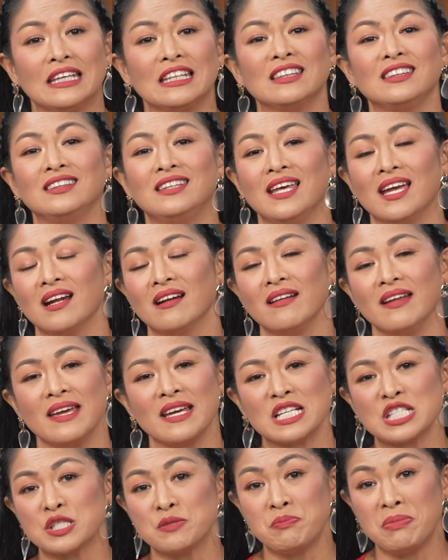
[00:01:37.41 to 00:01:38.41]
can dare
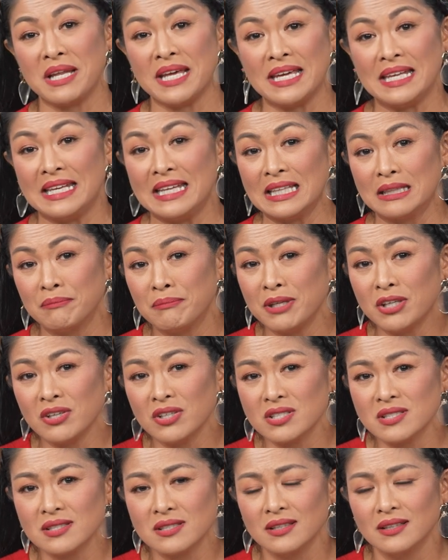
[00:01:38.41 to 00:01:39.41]
explain it
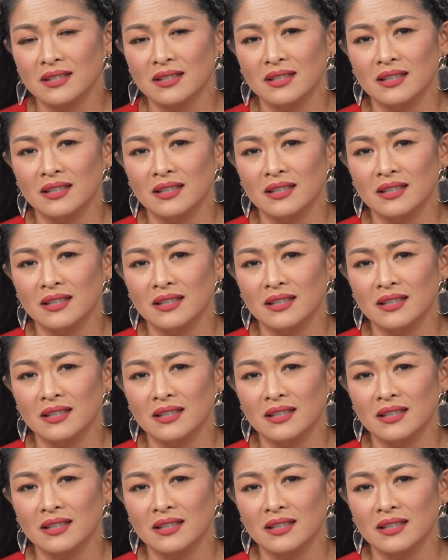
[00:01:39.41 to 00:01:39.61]
because